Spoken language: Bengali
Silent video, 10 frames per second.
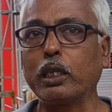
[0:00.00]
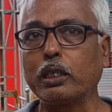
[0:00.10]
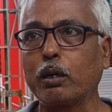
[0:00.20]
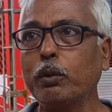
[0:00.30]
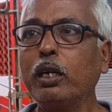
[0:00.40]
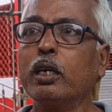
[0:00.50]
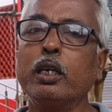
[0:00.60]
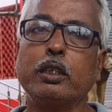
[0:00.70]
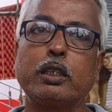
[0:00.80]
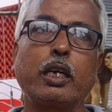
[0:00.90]
বানা থাকবে
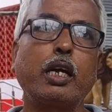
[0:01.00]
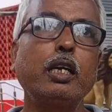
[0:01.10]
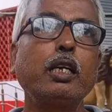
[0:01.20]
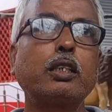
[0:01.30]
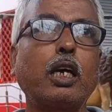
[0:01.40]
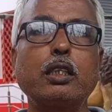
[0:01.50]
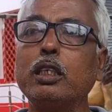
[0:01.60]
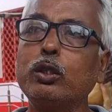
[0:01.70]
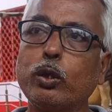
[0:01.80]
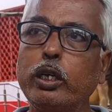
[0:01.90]
সেখানে চার
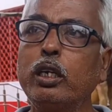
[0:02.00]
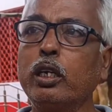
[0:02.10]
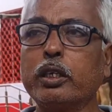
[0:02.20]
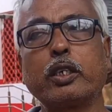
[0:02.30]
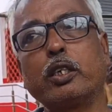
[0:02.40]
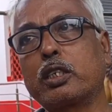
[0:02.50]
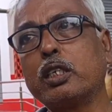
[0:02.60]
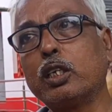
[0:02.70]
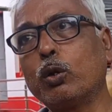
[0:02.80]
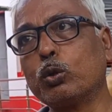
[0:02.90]
দিন ধরে
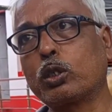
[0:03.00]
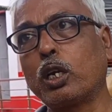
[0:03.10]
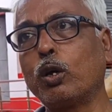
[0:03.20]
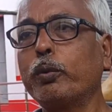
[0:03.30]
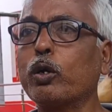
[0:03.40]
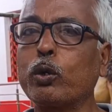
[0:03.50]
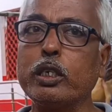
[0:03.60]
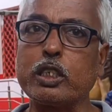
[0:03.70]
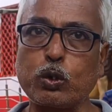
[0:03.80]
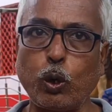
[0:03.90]
সাংস্কৃতিক অনুষ্ঠান হবে
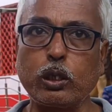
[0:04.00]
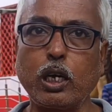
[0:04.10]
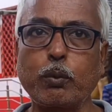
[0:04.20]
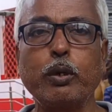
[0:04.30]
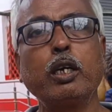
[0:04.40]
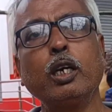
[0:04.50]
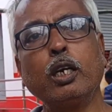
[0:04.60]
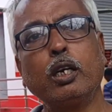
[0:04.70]
ওখানে স্টল থাকবে